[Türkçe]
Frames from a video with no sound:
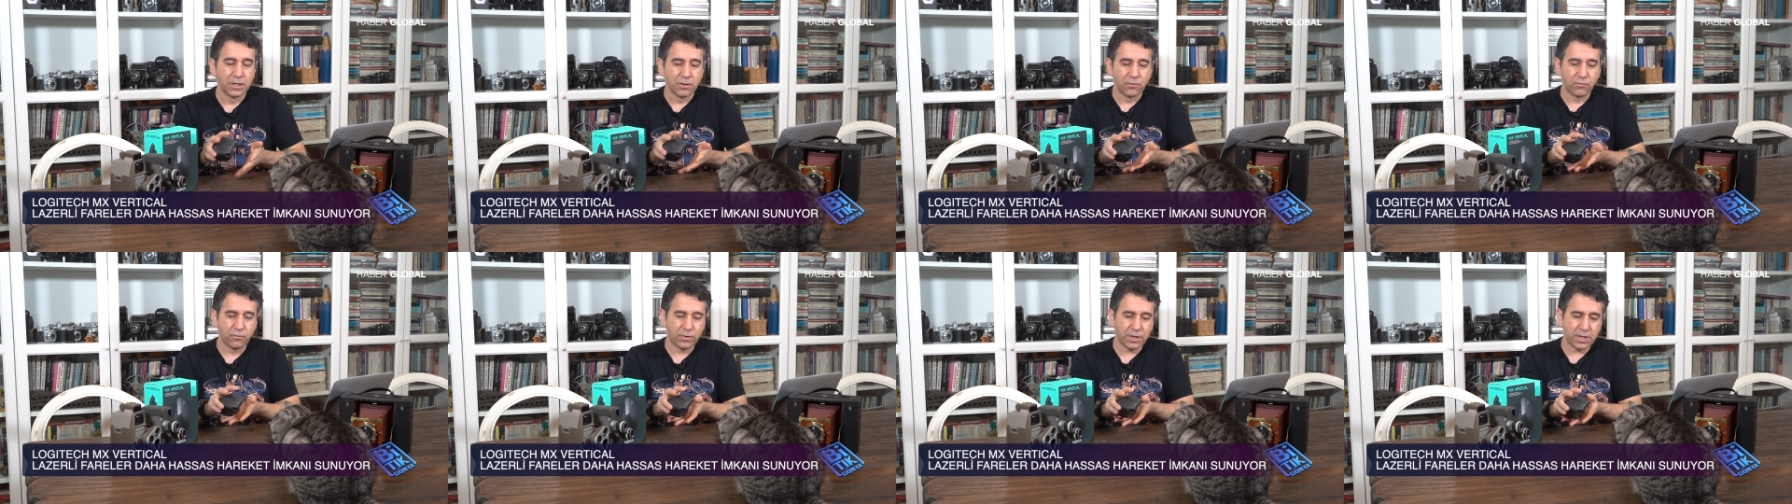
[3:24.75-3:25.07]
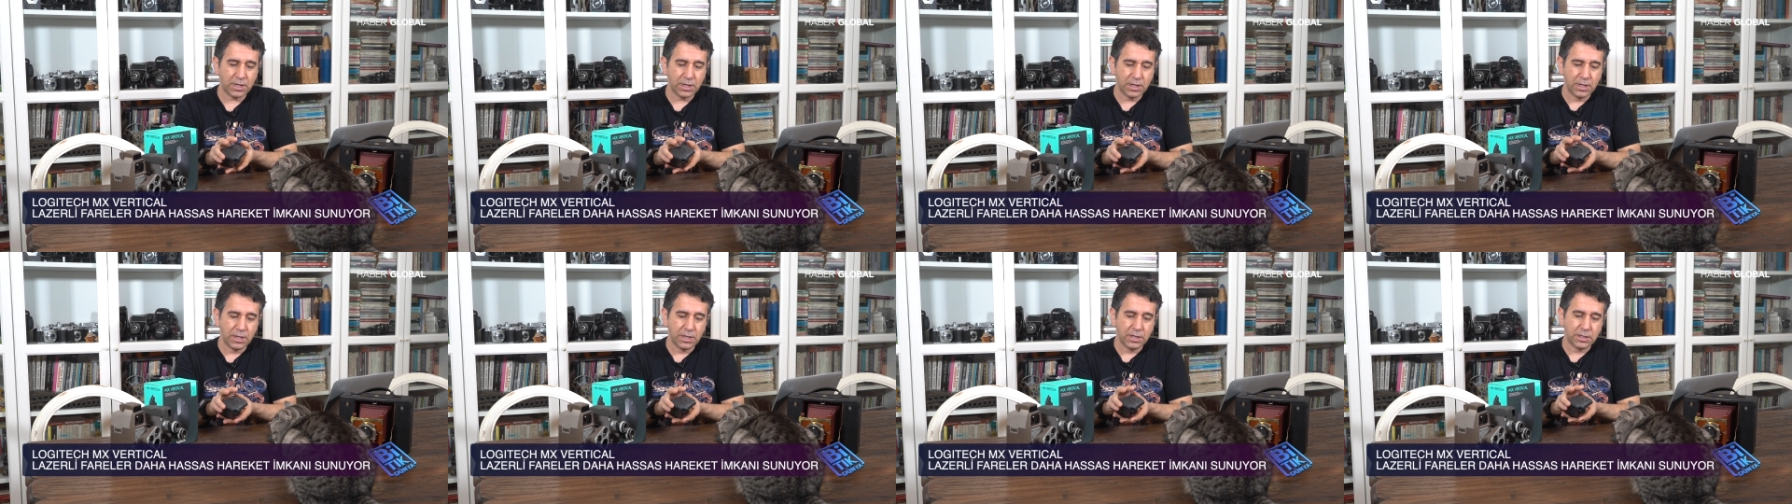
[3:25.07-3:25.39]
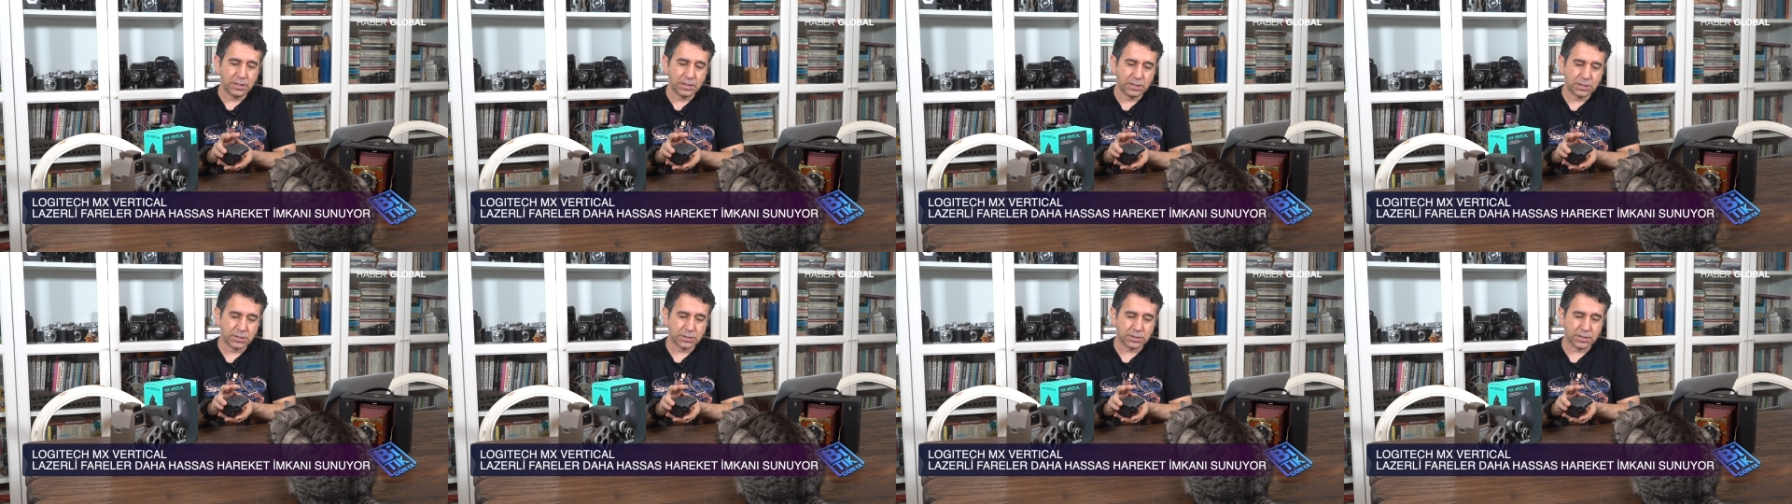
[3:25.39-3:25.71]
ve
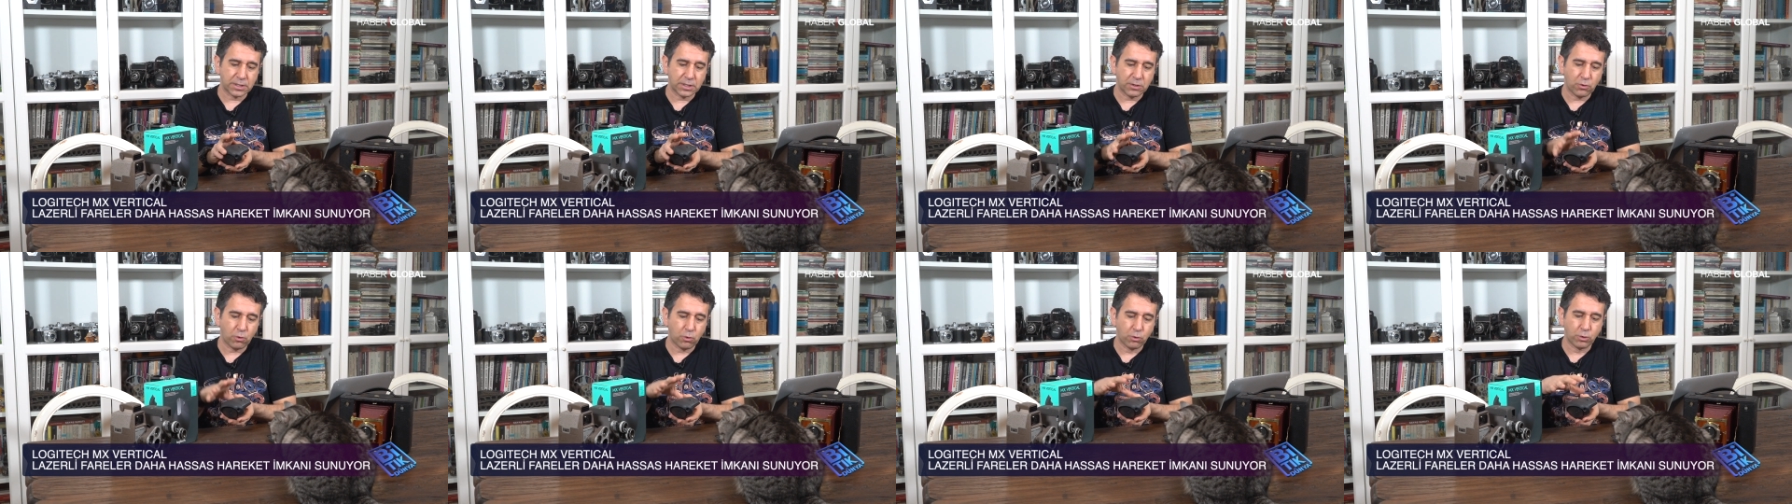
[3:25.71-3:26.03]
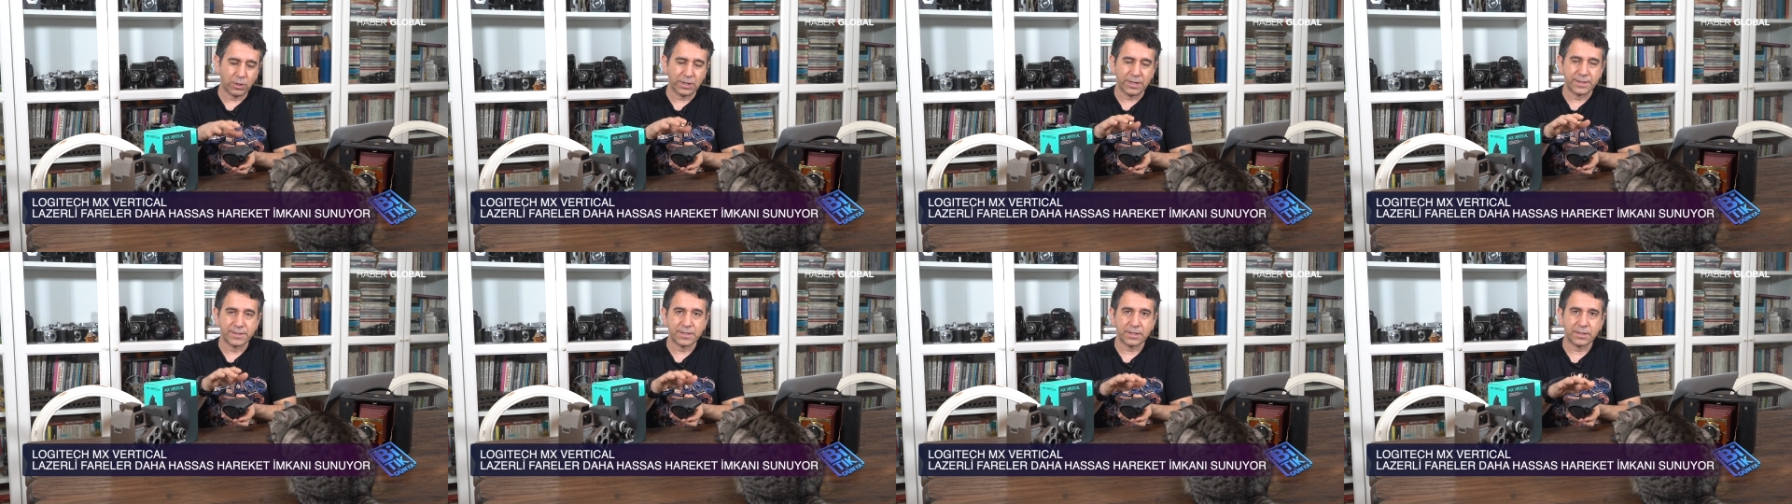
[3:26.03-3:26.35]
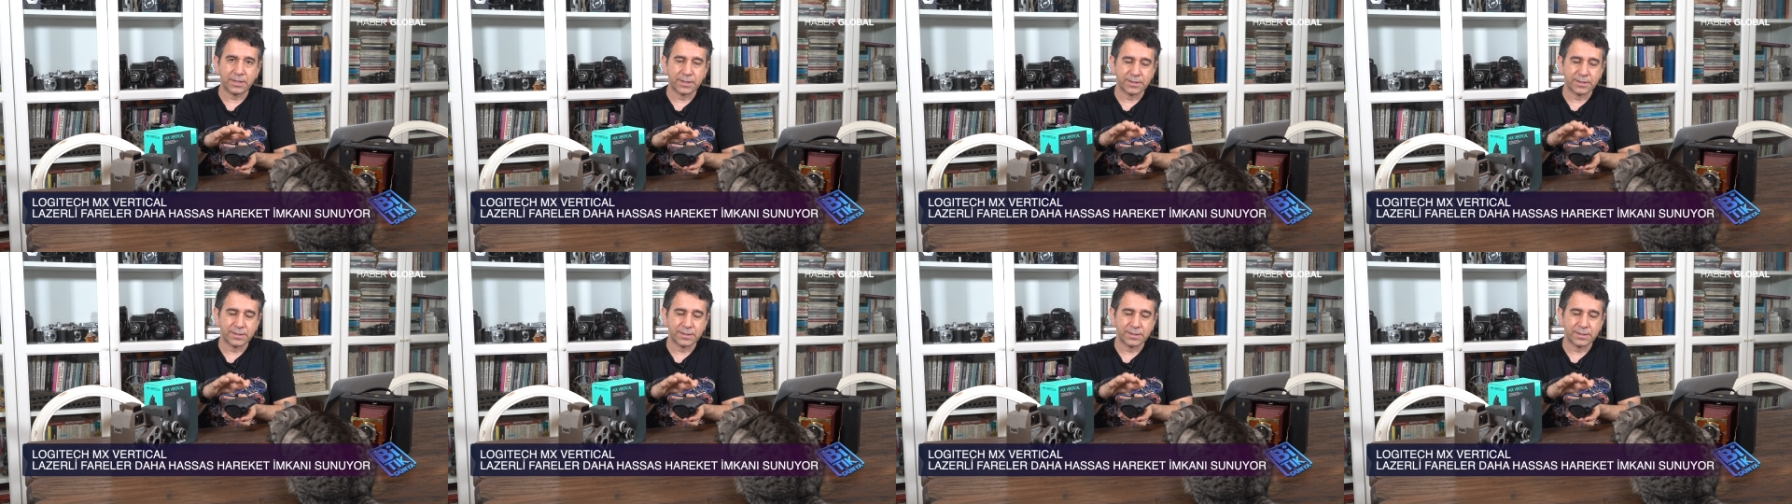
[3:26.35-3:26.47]
işte o klasik